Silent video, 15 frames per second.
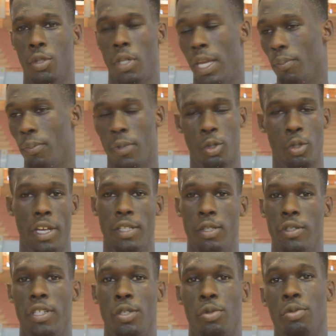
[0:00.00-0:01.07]
et,
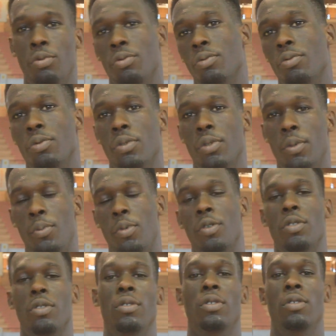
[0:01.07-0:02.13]
donner tout
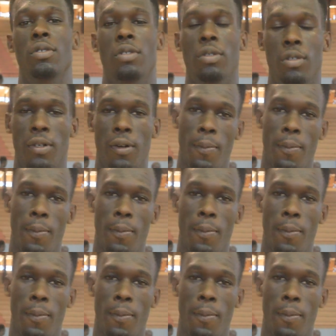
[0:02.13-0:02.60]
pour,